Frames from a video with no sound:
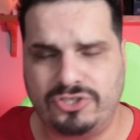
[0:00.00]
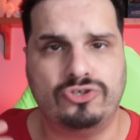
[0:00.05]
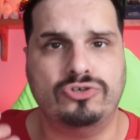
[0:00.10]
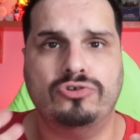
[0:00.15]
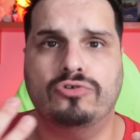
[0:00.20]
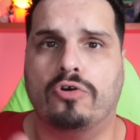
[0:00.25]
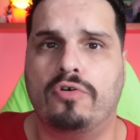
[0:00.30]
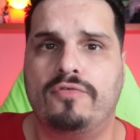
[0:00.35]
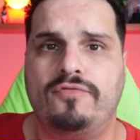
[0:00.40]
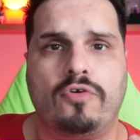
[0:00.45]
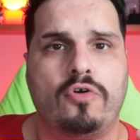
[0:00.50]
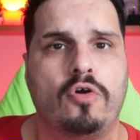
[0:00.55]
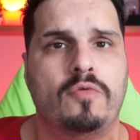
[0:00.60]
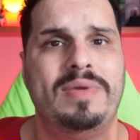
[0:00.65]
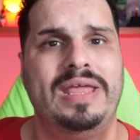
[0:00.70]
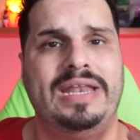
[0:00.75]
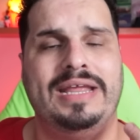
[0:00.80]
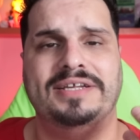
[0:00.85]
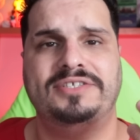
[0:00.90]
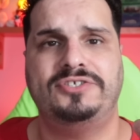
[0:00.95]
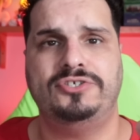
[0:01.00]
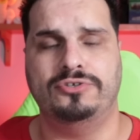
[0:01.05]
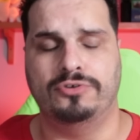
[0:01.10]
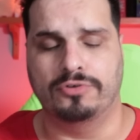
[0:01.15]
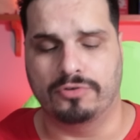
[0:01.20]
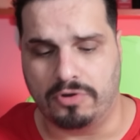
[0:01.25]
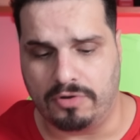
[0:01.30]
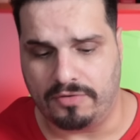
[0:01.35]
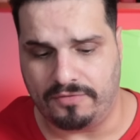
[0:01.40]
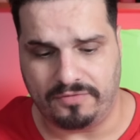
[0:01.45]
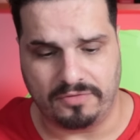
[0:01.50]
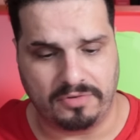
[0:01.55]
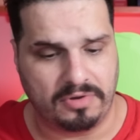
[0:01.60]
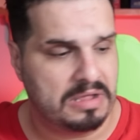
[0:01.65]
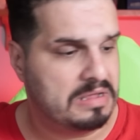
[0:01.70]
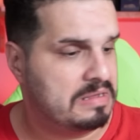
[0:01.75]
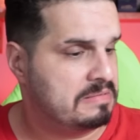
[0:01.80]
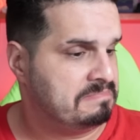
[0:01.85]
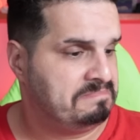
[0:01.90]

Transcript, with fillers: de novo, comeria de novo.